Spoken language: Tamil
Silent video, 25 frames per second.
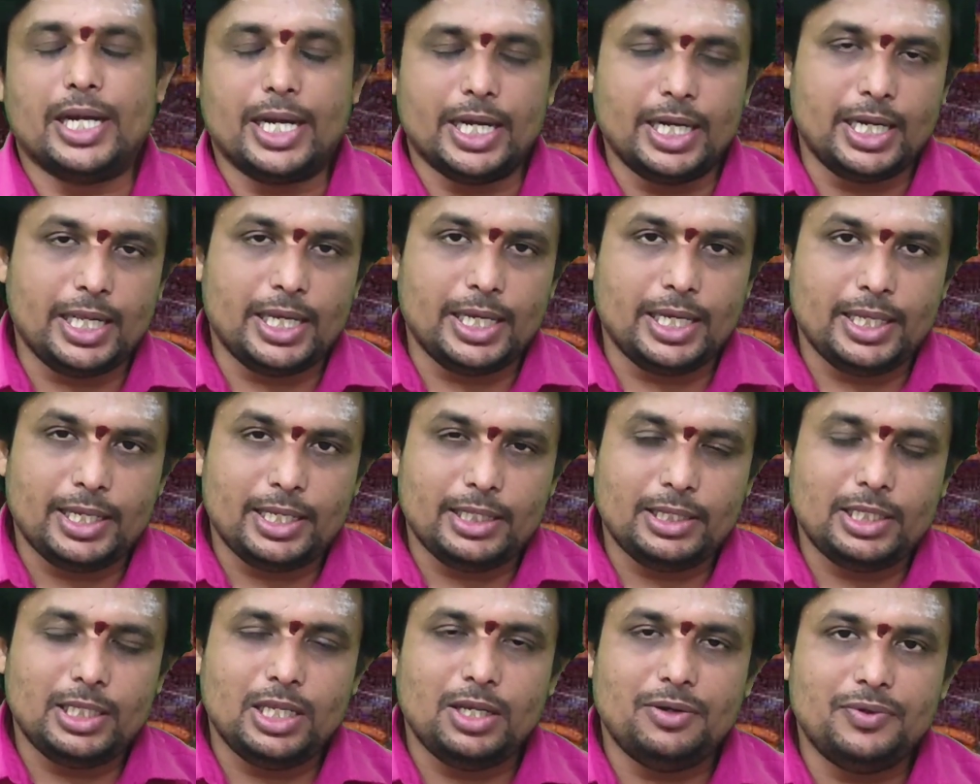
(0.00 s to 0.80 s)

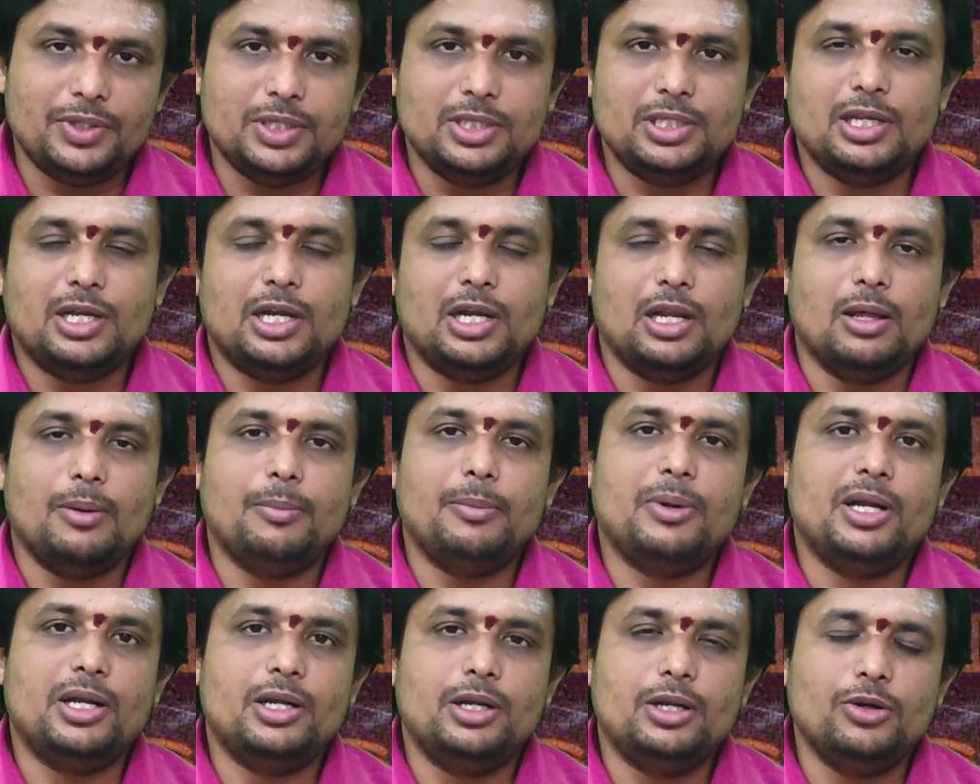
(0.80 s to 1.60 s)
ரெண்டாயிரத்தி இருபத்தி
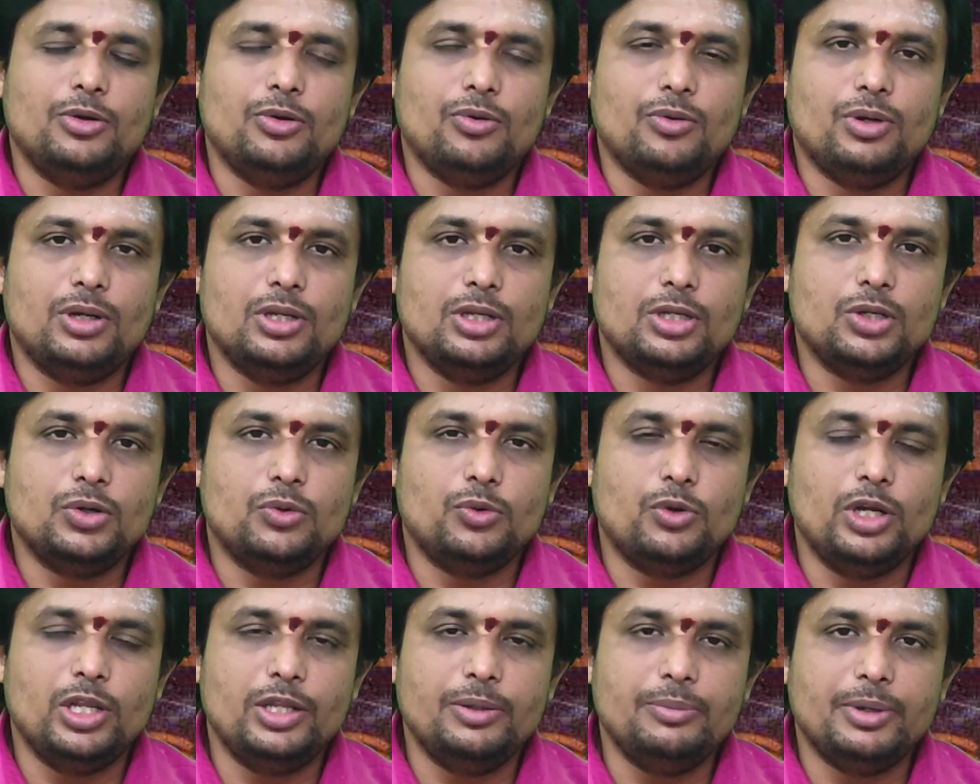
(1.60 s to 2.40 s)
நாலாம் ஆண்டு உங்களுக்கு
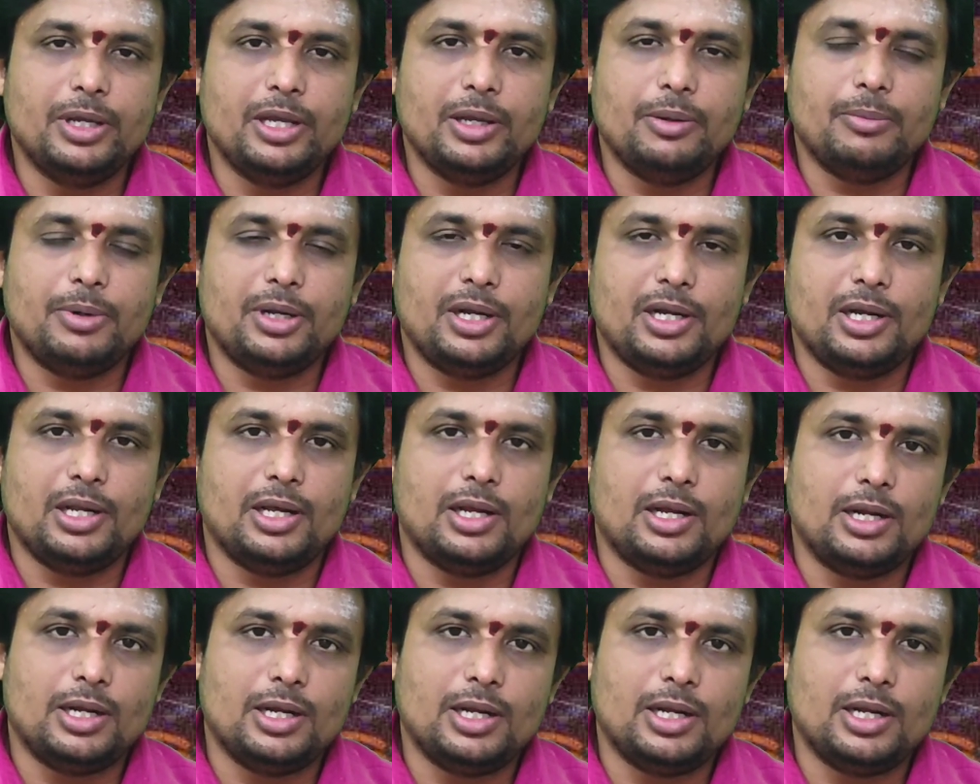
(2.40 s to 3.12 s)
ஒளிமயமான